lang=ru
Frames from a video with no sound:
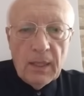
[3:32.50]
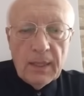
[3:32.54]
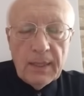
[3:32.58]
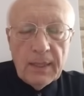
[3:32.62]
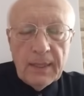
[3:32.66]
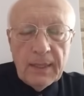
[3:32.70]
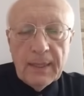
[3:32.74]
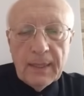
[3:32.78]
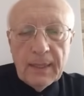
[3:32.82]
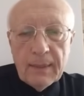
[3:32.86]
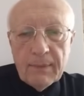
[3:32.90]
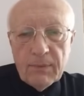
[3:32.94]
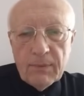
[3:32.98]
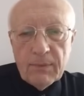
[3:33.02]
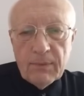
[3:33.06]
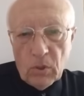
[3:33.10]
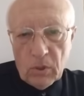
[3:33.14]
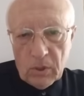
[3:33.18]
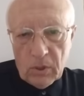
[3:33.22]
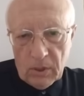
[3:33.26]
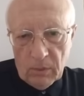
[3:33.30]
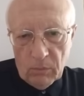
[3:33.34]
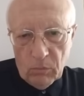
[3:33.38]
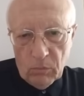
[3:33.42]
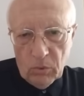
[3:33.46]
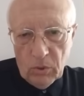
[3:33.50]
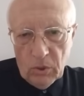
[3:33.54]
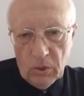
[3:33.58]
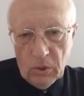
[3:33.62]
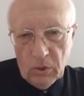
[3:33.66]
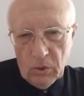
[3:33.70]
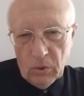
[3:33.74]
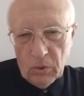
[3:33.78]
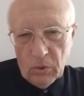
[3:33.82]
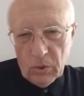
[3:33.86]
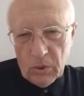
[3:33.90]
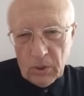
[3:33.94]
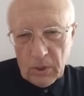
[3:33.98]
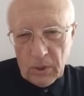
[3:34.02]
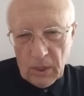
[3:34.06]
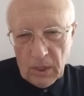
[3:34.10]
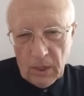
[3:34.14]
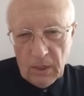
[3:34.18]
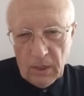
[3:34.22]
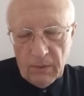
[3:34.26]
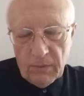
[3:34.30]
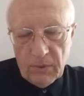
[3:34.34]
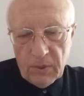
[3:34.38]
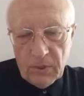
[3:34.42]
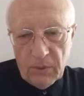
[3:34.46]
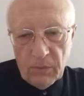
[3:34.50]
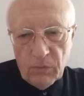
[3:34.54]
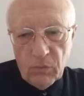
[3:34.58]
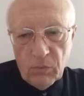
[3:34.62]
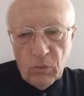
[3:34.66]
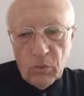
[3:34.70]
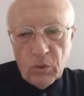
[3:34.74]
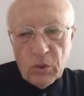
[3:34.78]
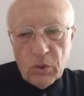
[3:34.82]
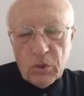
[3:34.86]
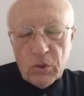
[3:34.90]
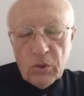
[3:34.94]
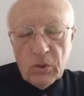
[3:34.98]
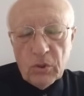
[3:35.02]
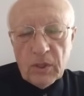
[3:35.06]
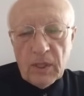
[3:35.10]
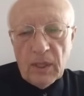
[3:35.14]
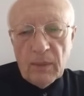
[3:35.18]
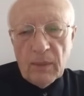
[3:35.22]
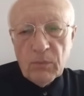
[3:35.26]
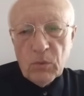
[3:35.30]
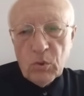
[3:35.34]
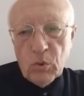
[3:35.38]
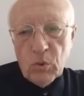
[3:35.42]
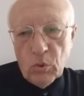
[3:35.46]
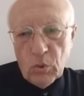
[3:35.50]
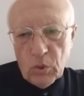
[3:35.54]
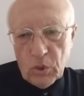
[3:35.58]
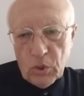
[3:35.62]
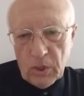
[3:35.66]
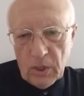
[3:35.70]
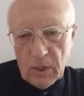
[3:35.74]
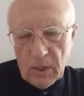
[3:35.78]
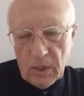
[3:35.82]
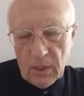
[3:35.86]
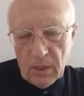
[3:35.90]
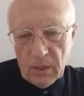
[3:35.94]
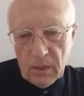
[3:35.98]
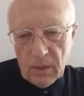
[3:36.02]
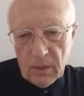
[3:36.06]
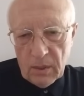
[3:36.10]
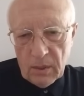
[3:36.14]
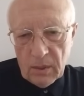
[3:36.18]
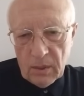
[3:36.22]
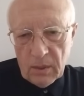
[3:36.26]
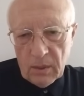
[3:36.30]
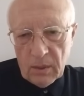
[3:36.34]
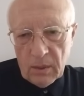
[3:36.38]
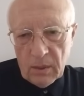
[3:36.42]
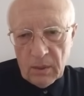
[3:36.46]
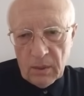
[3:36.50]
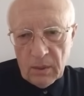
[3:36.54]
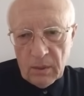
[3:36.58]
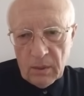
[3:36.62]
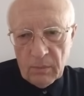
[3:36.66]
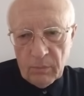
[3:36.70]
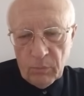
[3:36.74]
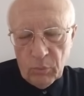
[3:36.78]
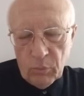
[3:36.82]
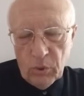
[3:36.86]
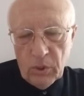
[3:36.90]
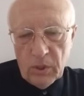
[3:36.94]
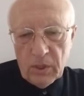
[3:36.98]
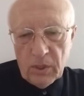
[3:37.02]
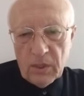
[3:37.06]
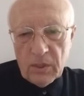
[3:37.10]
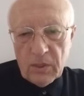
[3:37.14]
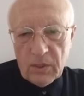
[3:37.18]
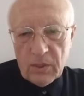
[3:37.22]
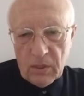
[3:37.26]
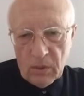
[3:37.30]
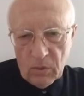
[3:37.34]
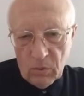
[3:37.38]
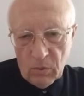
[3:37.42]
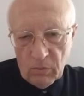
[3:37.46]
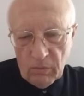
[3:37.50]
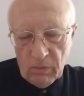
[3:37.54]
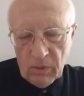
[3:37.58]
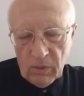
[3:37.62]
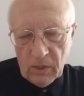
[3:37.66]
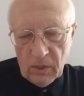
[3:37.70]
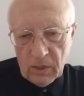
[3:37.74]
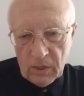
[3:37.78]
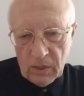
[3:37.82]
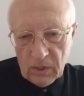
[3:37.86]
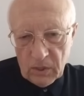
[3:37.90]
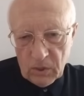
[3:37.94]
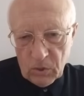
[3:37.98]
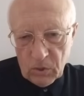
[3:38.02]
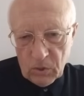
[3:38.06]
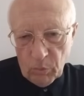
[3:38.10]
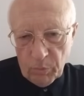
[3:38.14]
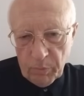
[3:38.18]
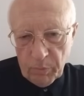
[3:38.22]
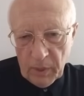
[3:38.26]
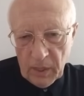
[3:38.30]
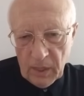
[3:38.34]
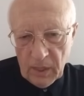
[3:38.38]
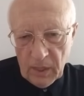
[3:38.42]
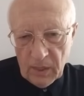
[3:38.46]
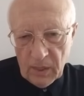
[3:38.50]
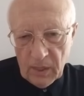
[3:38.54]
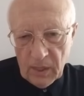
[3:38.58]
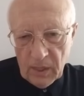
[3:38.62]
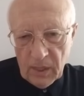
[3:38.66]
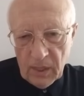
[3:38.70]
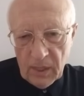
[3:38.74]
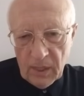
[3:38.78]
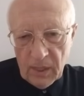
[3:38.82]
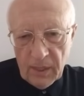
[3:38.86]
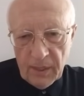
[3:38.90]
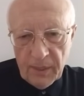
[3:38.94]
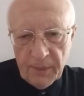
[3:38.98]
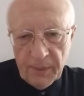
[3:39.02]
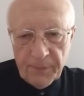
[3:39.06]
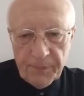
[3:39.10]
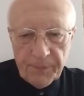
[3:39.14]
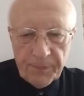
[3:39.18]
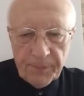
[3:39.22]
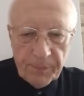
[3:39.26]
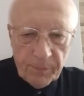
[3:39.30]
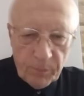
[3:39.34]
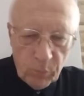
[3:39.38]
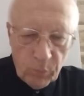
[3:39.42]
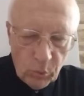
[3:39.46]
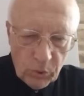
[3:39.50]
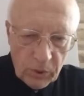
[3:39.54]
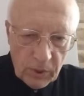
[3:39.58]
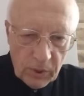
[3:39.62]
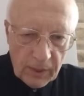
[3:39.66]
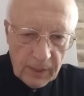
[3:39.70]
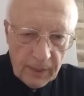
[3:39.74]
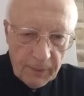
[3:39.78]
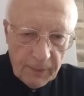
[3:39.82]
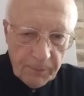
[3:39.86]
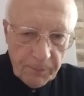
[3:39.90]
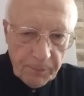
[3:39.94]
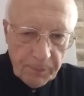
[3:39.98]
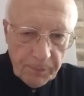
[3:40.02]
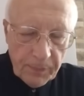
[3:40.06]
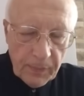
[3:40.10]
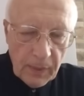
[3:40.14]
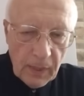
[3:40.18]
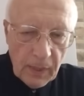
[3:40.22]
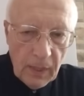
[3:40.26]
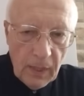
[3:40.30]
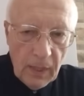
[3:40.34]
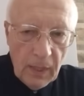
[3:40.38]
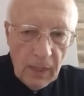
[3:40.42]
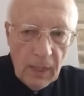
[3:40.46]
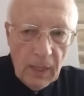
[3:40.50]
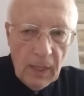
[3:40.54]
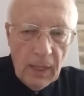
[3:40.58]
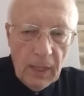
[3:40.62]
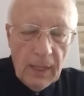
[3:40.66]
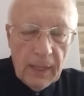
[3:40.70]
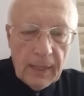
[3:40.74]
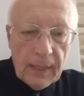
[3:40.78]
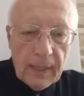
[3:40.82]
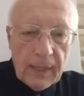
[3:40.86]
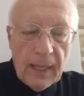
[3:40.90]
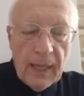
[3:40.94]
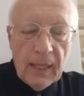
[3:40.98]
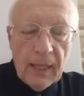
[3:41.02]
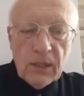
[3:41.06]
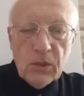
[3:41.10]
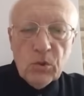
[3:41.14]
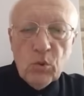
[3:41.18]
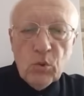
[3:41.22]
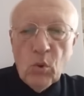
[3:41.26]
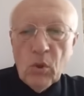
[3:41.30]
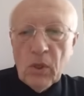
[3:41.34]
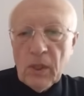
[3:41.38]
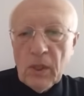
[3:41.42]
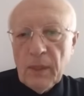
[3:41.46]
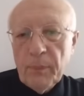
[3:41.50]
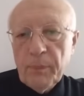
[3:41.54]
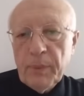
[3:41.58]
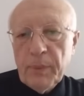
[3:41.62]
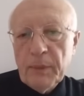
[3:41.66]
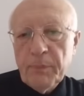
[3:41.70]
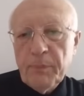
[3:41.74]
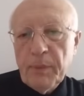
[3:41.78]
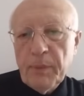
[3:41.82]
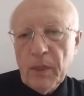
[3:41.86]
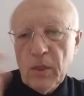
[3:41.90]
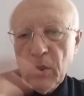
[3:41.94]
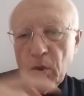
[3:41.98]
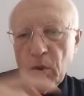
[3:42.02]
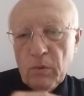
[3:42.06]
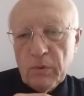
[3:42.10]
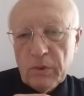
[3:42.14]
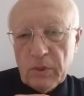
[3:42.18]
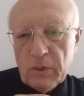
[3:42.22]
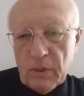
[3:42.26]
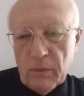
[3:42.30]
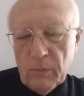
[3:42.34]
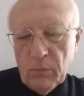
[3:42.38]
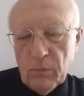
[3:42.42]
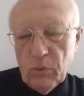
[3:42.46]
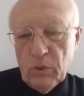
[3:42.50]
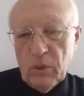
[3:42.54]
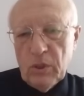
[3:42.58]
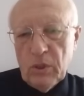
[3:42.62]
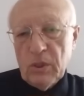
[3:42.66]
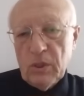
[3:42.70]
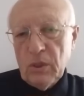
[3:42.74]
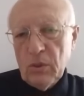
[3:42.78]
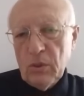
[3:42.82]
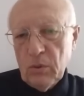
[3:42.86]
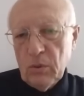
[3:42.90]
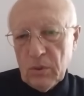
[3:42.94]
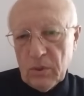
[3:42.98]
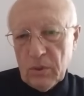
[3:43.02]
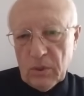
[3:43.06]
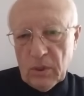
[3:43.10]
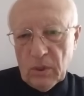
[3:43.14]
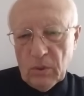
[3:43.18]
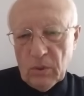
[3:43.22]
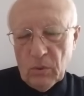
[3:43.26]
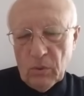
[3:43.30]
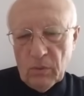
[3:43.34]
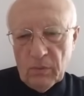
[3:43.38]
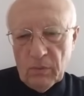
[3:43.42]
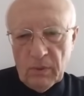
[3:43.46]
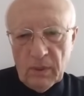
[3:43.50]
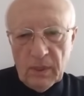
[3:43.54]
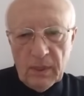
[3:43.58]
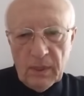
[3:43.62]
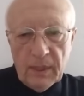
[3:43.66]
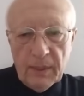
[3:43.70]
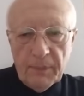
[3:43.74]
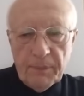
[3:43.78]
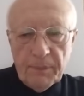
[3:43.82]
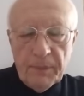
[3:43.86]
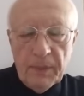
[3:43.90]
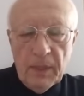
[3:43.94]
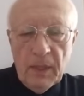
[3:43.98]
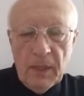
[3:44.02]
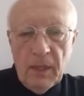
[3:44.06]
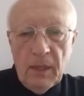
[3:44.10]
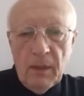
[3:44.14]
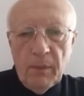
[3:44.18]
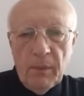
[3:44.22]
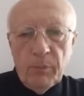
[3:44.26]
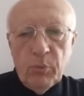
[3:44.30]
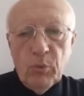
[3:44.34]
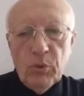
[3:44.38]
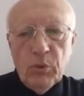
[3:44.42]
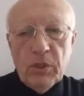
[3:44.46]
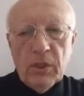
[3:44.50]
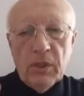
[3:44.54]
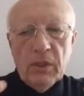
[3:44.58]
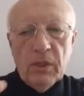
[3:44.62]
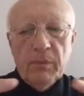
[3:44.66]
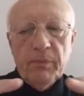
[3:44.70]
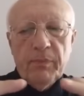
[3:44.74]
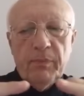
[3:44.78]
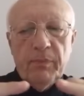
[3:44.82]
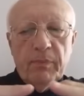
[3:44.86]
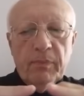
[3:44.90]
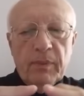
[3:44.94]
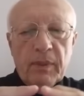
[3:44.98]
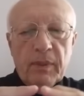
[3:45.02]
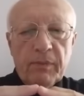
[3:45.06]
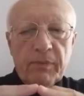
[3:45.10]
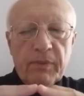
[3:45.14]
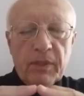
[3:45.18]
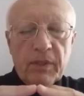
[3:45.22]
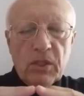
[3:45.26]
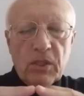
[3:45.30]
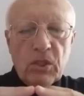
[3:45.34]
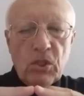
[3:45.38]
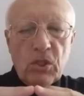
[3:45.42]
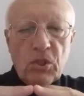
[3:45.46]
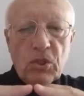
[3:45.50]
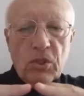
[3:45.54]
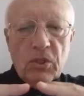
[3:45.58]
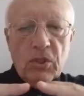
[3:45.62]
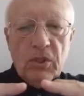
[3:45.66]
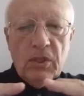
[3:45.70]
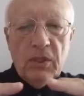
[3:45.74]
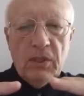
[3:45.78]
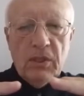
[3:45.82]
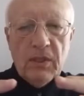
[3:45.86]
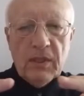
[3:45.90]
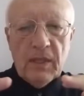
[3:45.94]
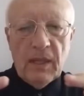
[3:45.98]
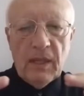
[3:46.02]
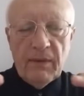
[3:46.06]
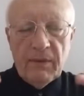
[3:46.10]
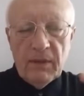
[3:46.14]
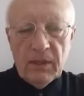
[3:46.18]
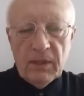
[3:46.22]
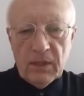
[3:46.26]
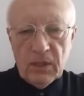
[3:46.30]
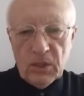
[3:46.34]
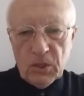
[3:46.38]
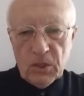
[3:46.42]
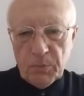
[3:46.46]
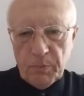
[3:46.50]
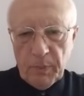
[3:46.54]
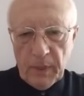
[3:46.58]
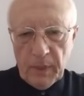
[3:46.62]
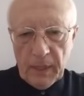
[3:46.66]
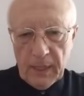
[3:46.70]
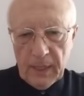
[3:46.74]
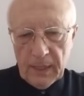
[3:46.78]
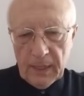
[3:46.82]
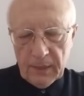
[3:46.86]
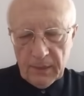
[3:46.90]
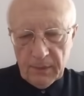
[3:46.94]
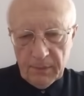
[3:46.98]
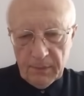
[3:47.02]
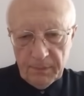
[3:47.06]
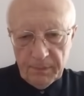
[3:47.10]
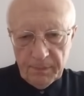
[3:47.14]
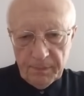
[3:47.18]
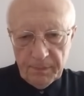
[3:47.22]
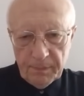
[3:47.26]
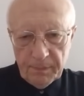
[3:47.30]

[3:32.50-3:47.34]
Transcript: И все к тому идет, скорее всего, что там тоже э, будет остановлено наступление Путина. Как только под Покровском будет оно установлено, Путин фактически ставит на шпагат.